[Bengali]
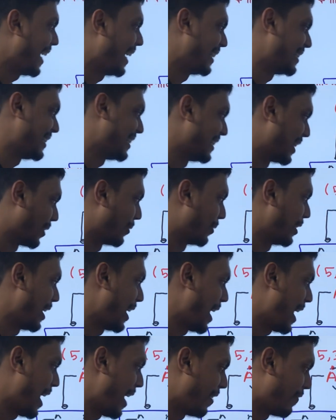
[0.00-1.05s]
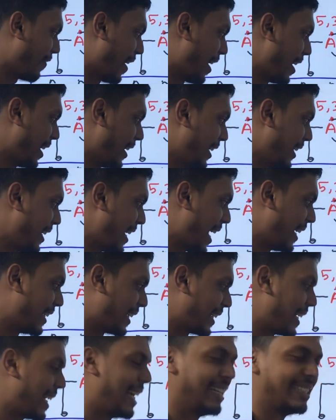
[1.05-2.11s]
এ চিন্তা করি এ
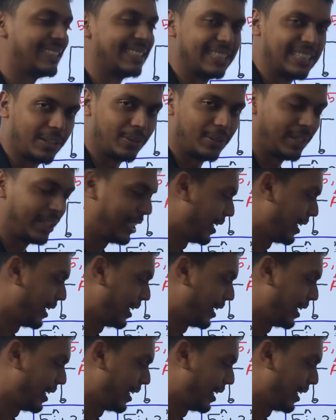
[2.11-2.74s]
আইটাকে এ চিন্তা করি